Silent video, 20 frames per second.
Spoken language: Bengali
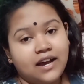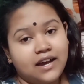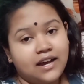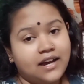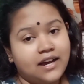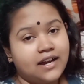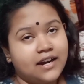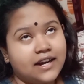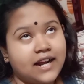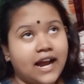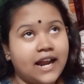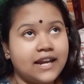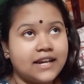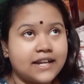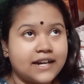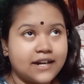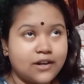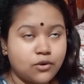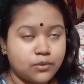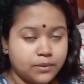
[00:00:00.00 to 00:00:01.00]
আর
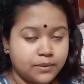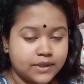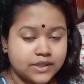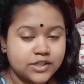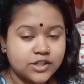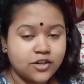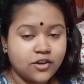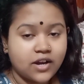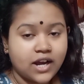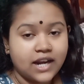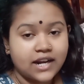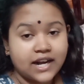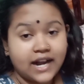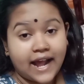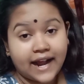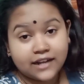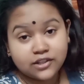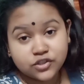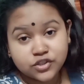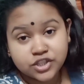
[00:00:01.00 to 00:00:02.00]
কালকের রবিবার ছিল
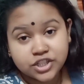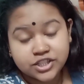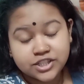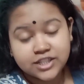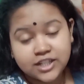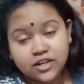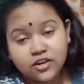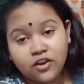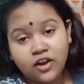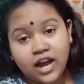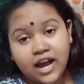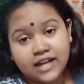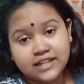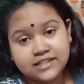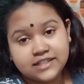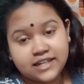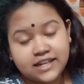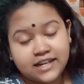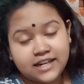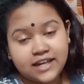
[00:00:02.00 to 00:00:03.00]
কালকের একাদশী ছিল
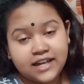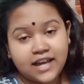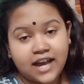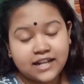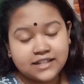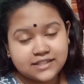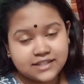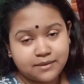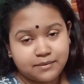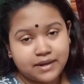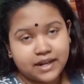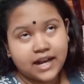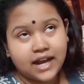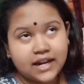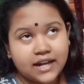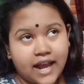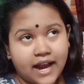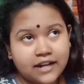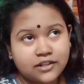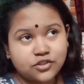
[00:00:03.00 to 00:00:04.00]
আজকে আজকে মানে
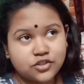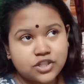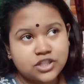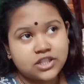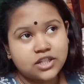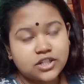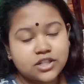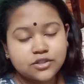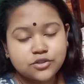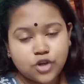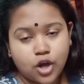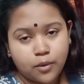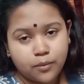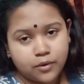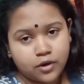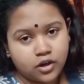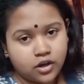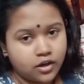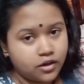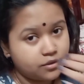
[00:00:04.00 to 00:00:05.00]
কালকে একাদশীতে সব
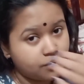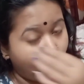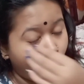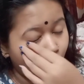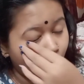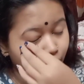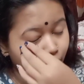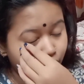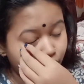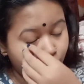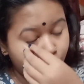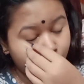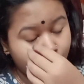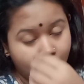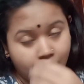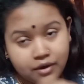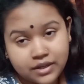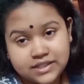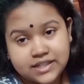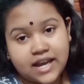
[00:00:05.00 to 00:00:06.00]
অন্ন টন্ন
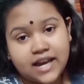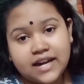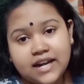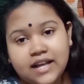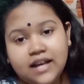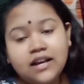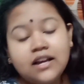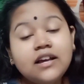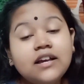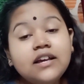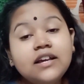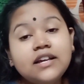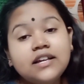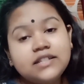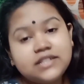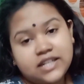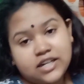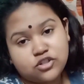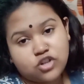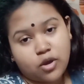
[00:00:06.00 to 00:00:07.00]
খাওয়া যায় না
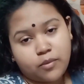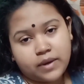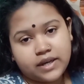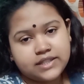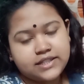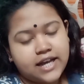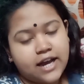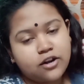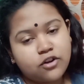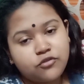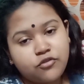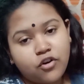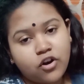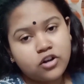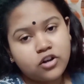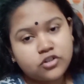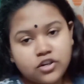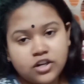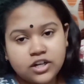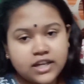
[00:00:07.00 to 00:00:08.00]
যেটা সবাই চানো
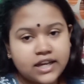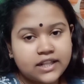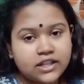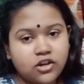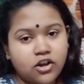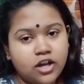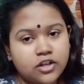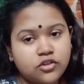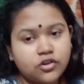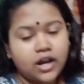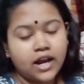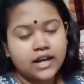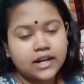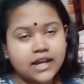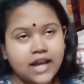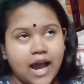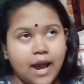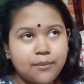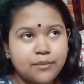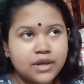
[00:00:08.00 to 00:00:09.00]
ফল টল খেতে হয় তো
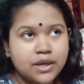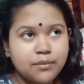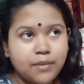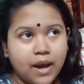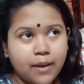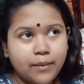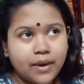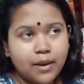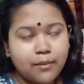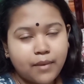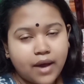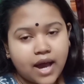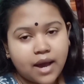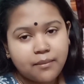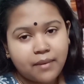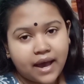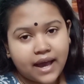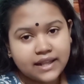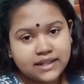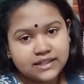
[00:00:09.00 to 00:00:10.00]
কালকে আমি বাবা মা
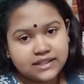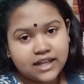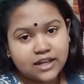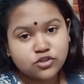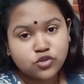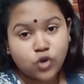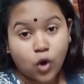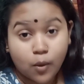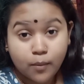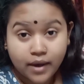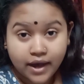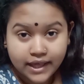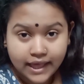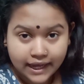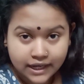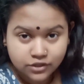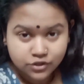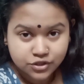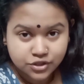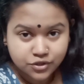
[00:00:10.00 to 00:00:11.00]
ভাই দিদা সবাই
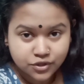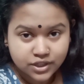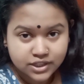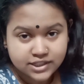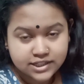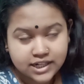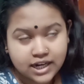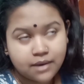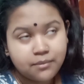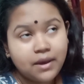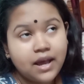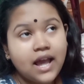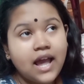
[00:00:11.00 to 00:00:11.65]
একাদশী করেছিলাম